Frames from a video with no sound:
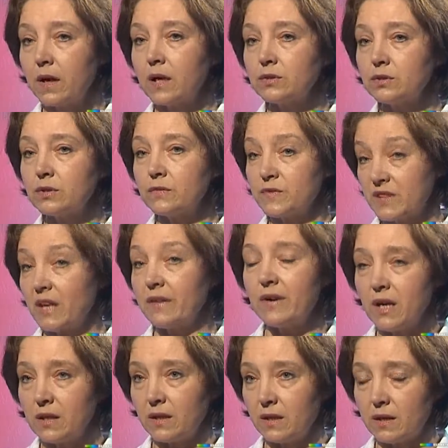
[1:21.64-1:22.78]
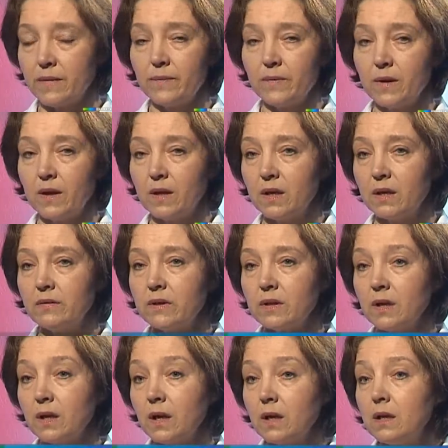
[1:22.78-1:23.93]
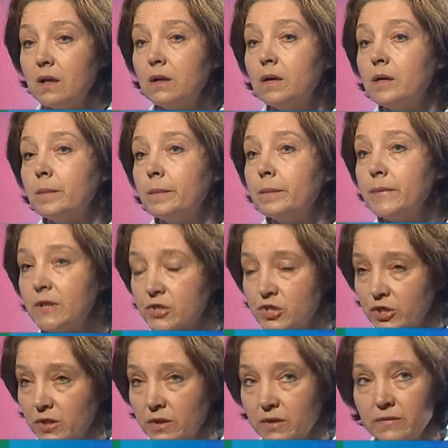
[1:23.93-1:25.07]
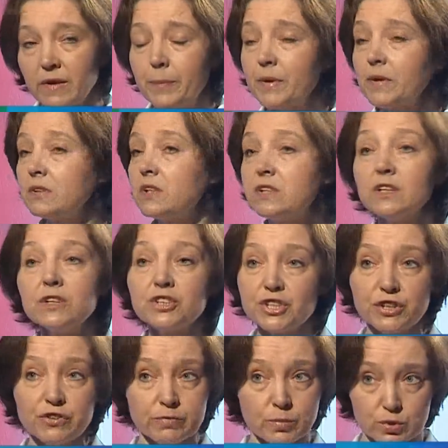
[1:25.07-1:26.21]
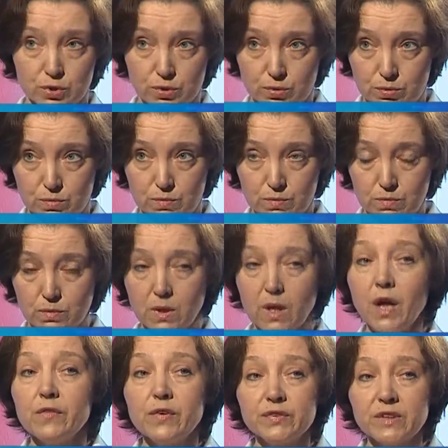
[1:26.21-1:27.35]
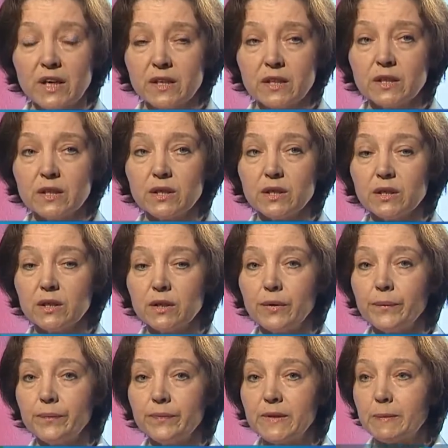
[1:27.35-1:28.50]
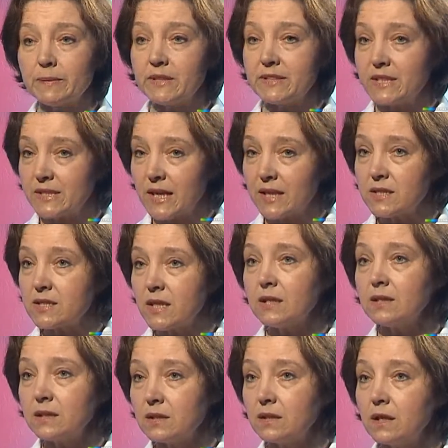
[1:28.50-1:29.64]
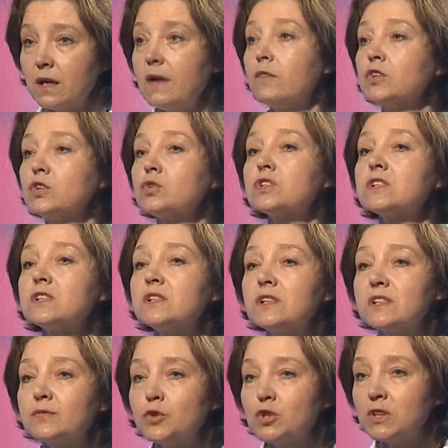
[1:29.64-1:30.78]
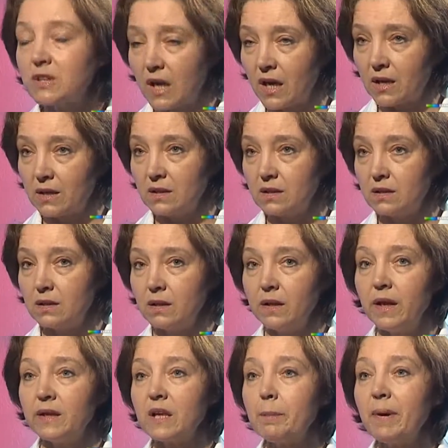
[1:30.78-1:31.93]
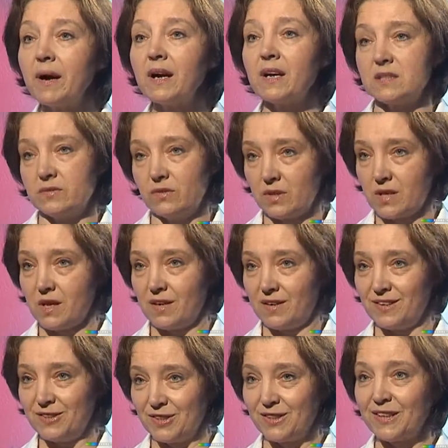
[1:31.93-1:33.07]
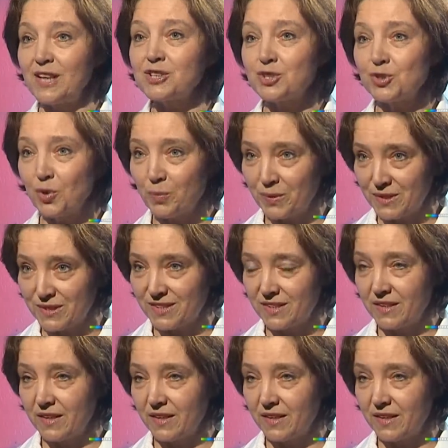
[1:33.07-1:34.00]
которая вставала и говорила, Милочка, во-первых, ты делаешь не в музыку. Во-вторых, э, ты посмотри, здесь акцент вот нужно сделать вот так. И она показывала, как это должно быть.